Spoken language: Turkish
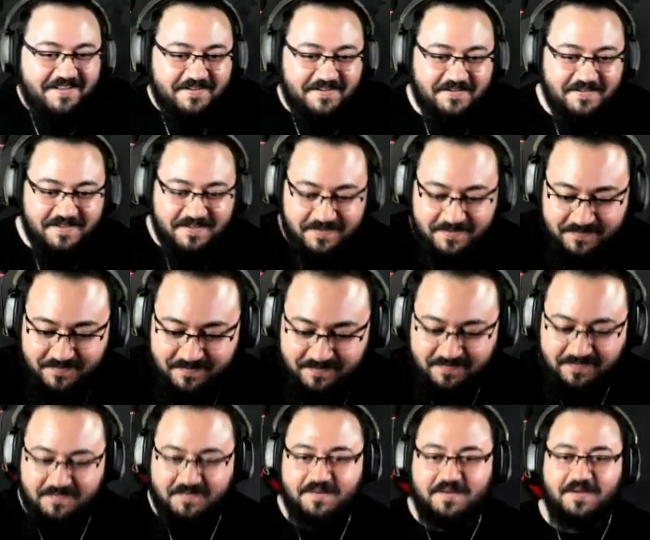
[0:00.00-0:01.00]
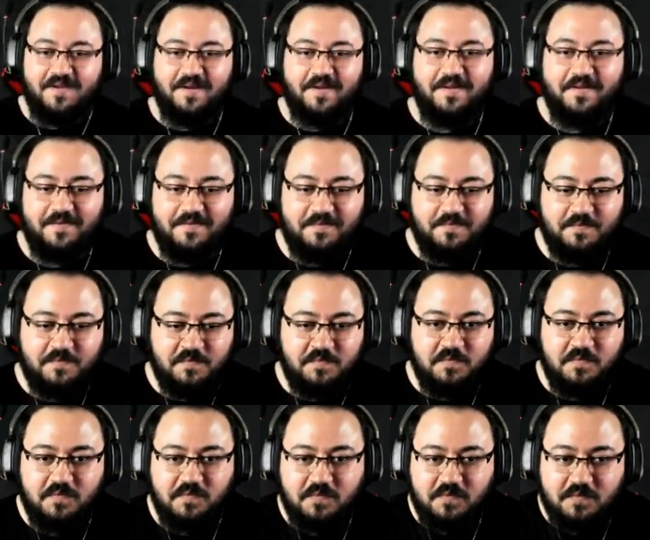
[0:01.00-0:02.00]
Abi. Ayağımı yere
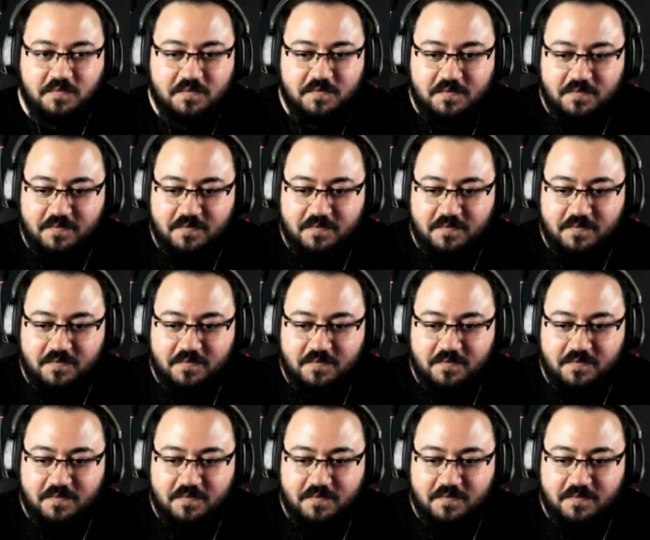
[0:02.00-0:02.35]
basmadım da.